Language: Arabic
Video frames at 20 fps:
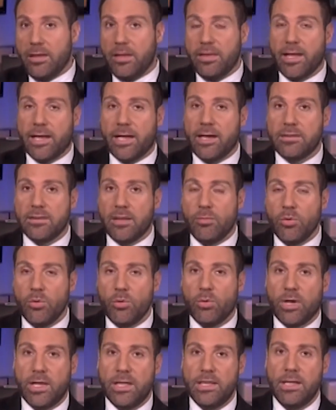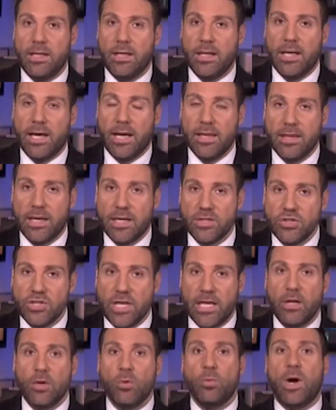ذكرت منذ قليل هذا
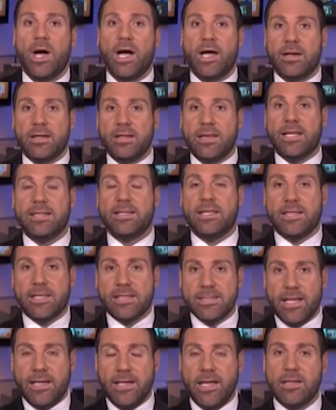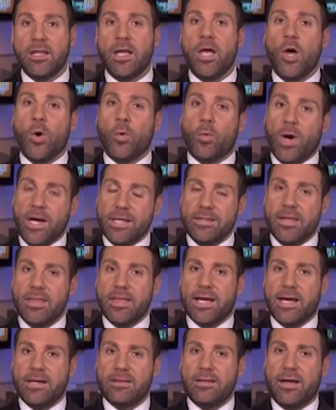الشيء والردة تتزايد وأيضا
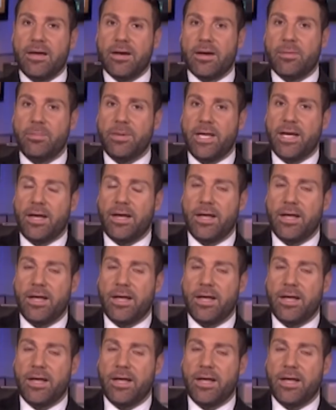ذكرت الربيع